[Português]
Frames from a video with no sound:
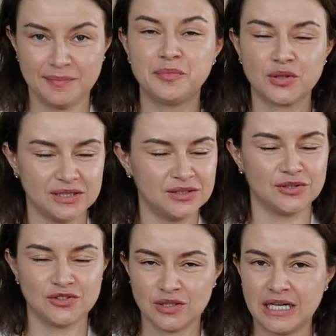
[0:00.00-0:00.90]

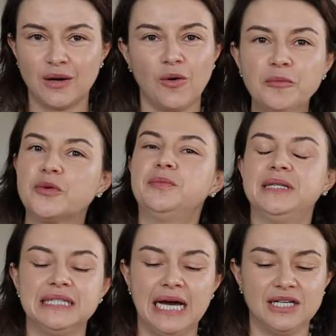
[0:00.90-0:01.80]
Protetor solar com
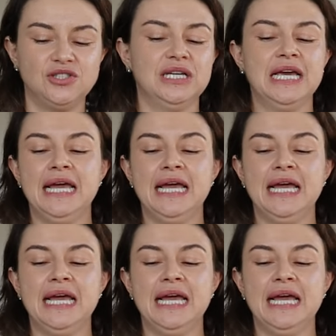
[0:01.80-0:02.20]
propriedade